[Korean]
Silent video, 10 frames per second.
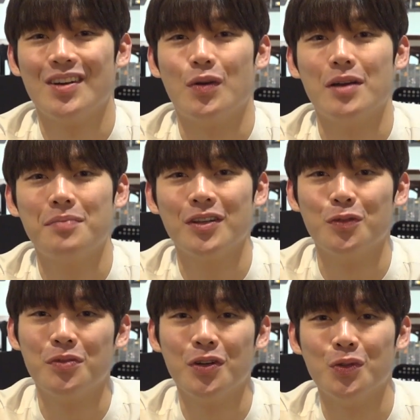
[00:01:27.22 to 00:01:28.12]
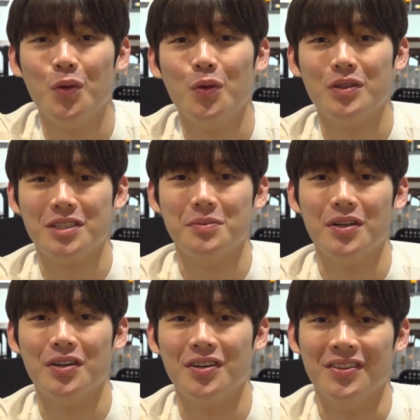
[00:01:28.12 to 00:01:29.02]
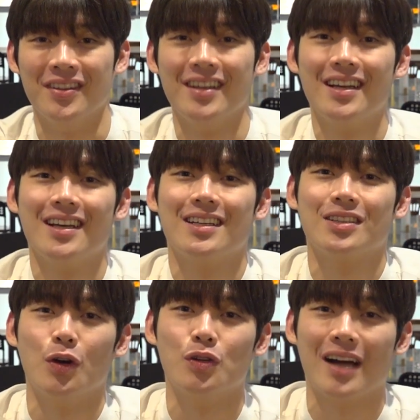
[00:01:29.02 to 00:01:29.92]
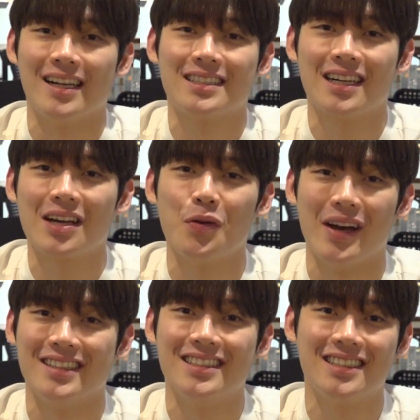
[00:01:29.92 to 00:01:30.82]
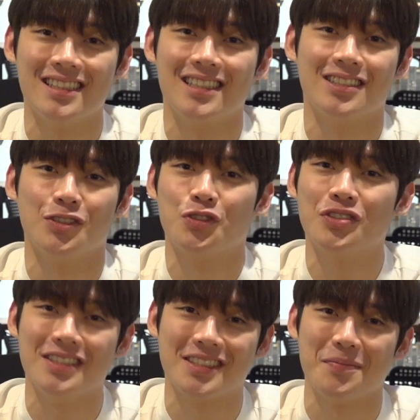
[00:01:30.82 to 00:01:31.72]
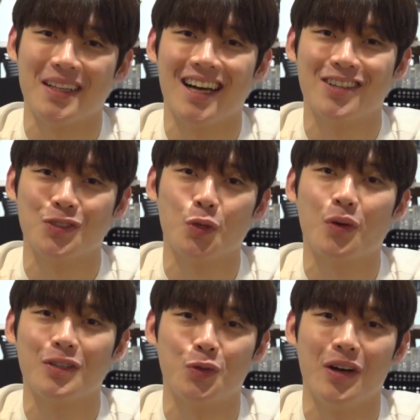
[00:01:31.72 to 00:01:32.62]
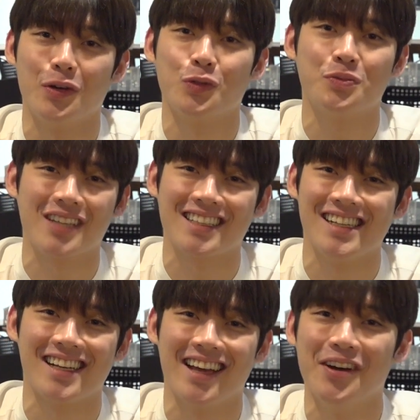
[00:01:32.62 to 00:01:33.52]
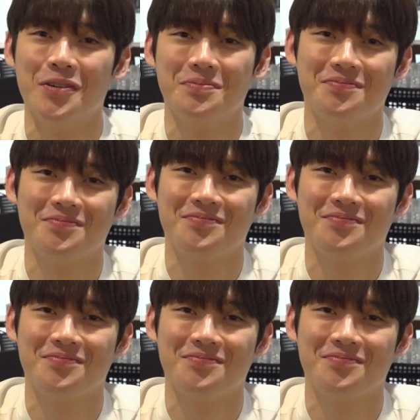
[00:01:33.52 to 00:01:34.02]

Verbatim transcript: 와인판 어플로 눌러오시면 더욱 알차게 와인을 즐기실 수 있습니다 구독과 좋아요도 부탁드릴게요